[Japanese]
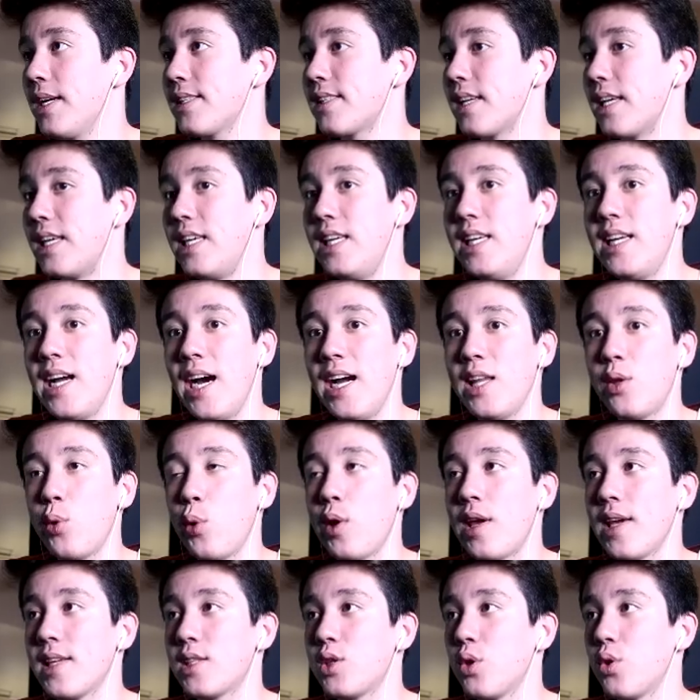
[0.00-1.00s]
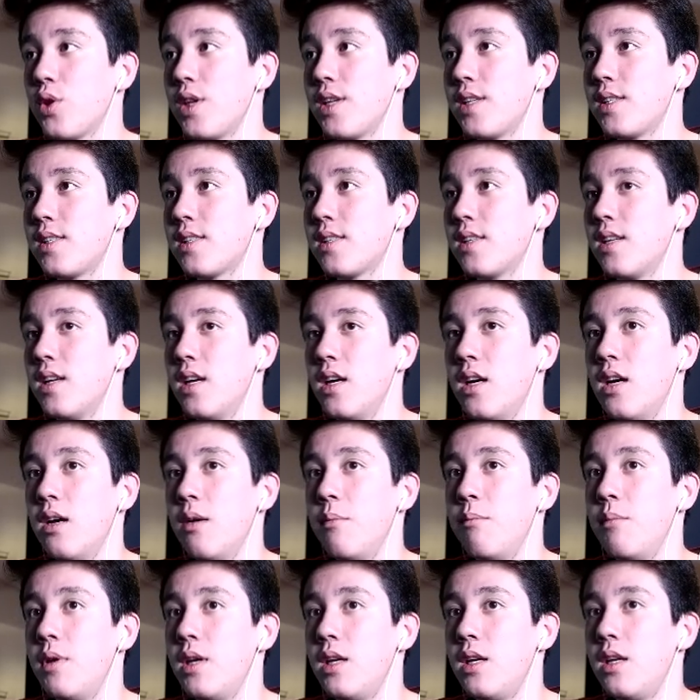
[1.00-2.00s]
皆さん意外といけそうです。
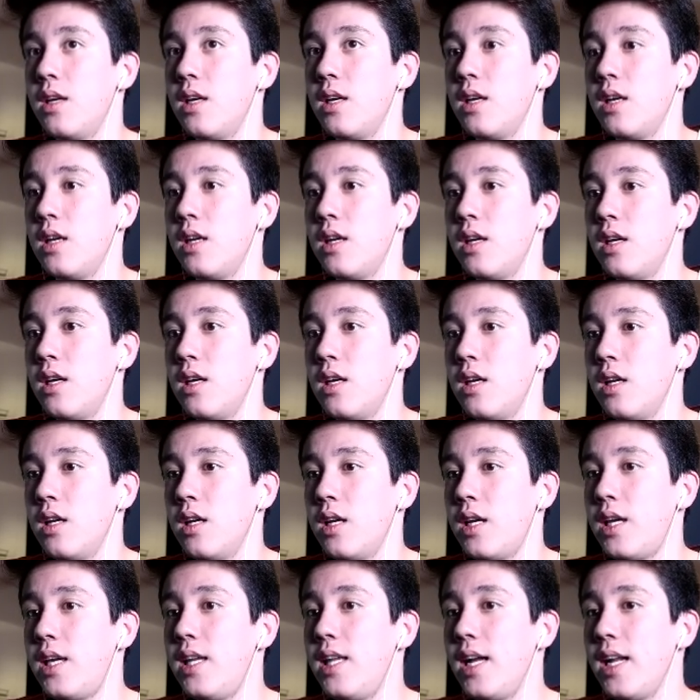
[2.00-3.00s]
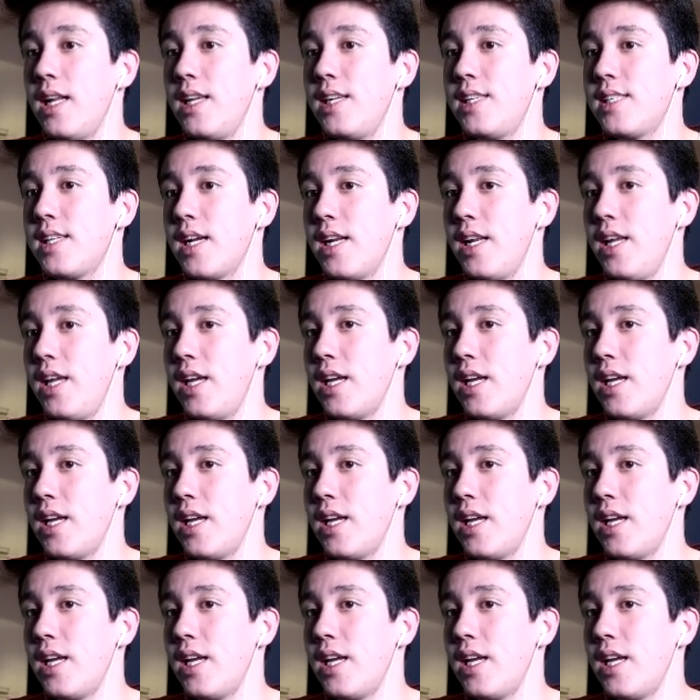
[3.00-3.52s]
左下